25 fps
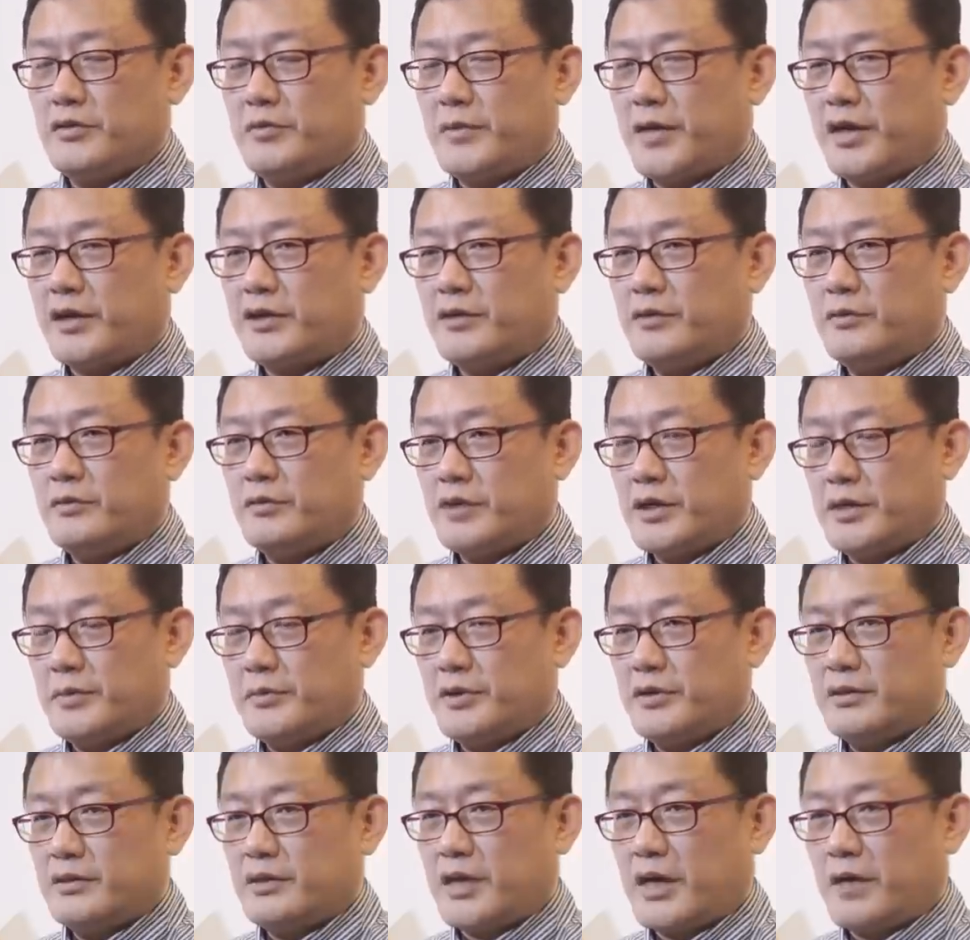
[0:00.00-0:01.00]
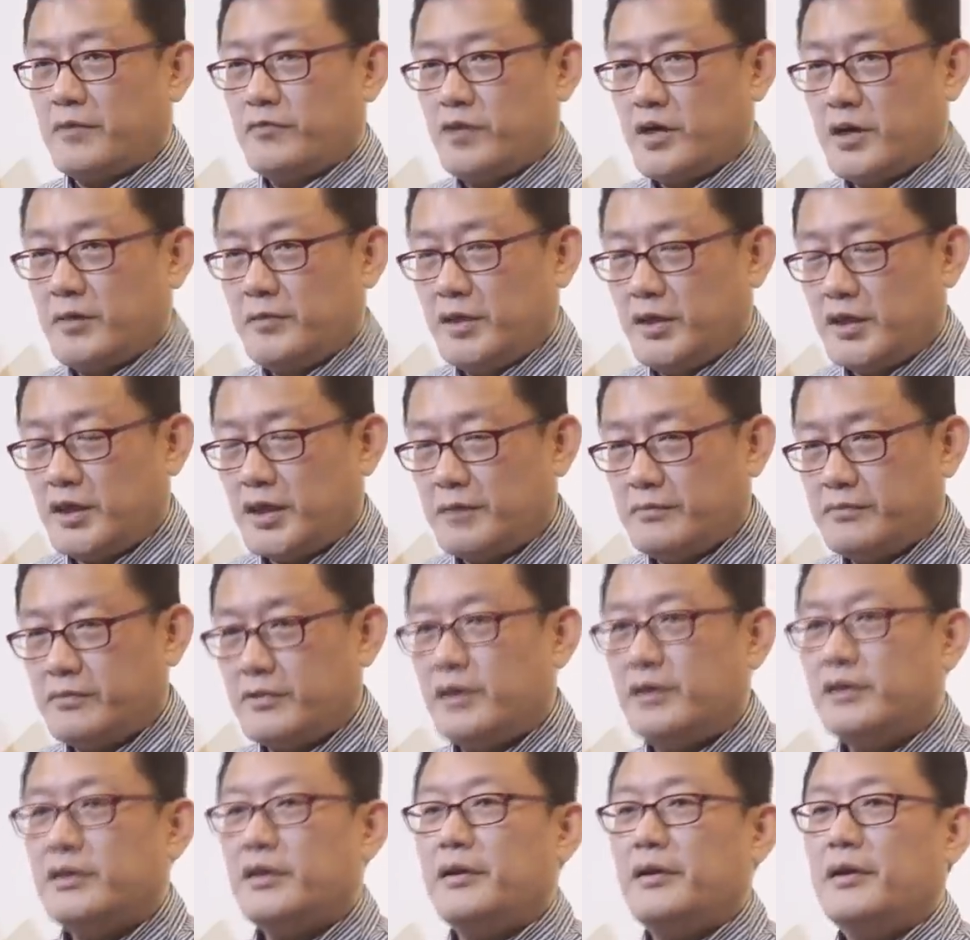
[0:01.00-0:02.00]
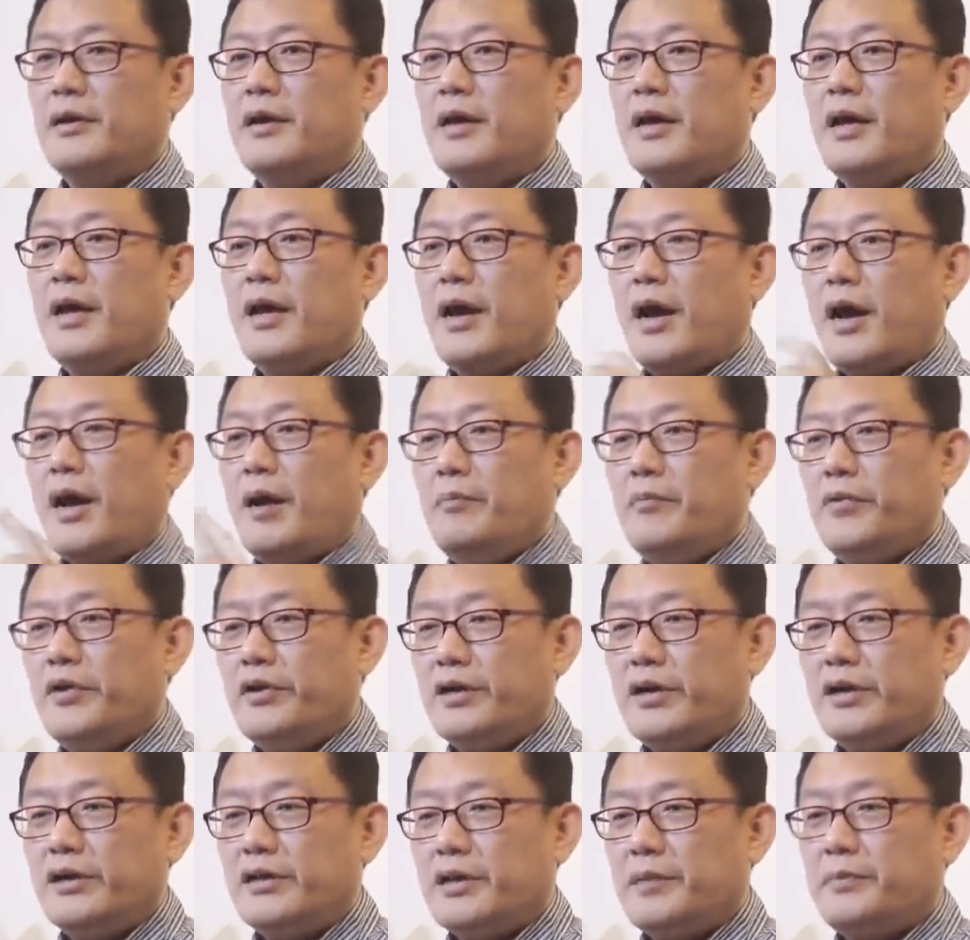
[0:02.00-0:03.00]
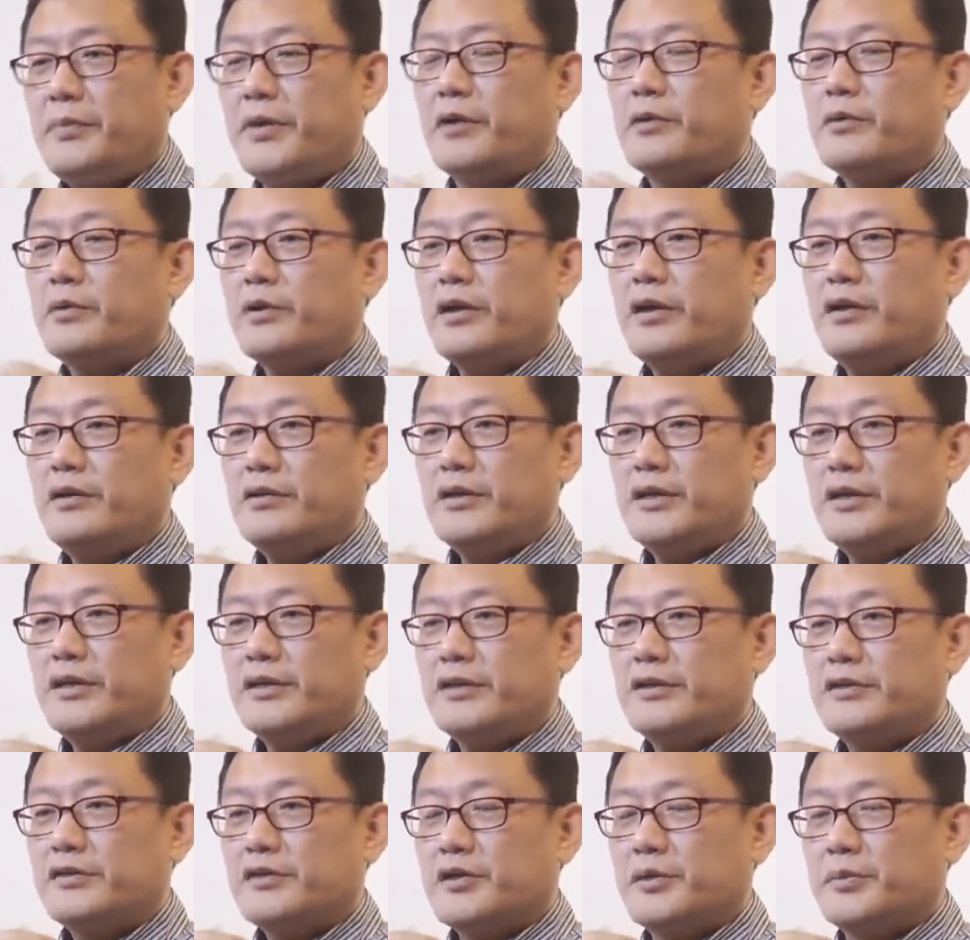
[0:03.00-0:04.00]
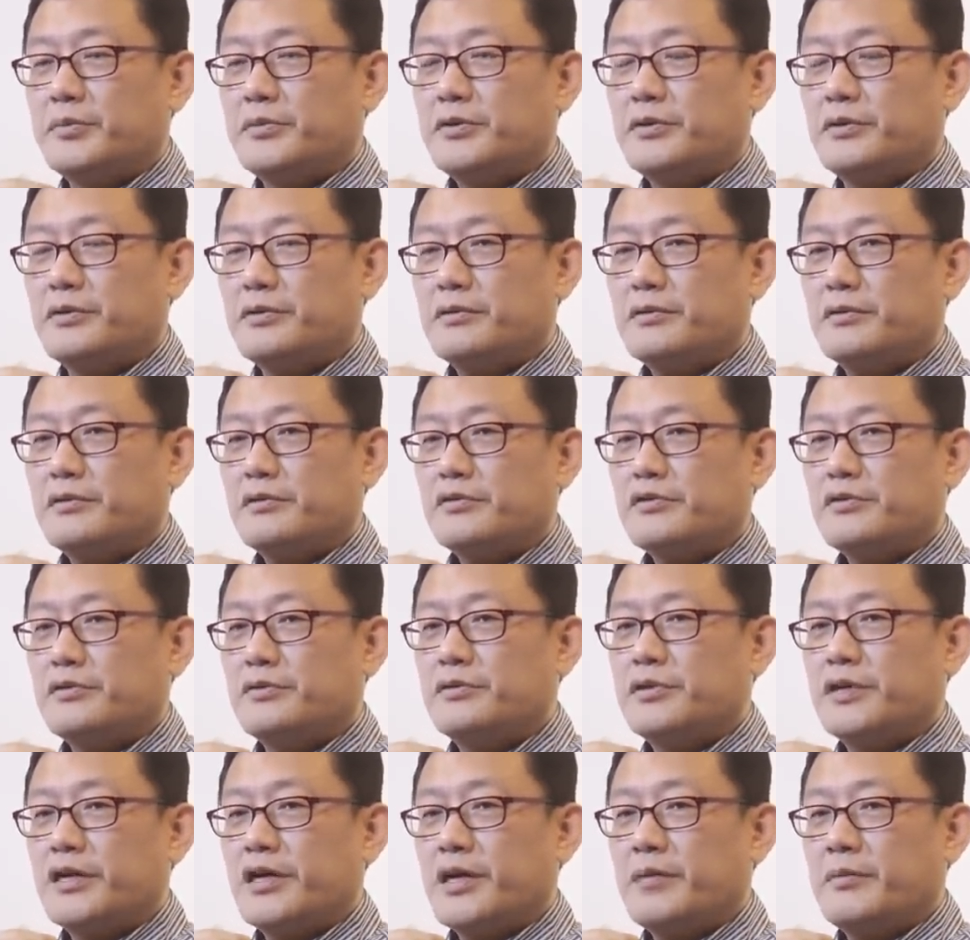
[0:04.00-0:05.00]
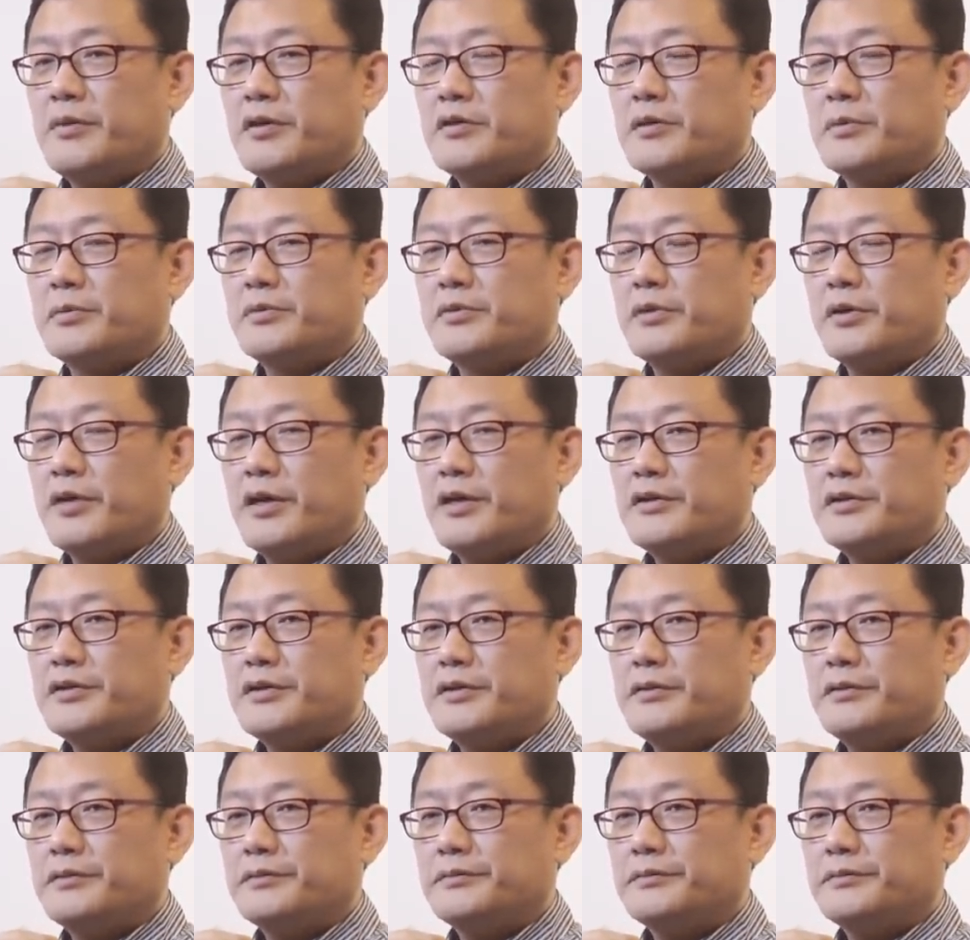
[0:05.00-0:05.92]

맡기고 나면 나무 아미타불 할때 한 번 할 때 바로 깨어나야 돼요. 접속 존재감에 접속해야죠.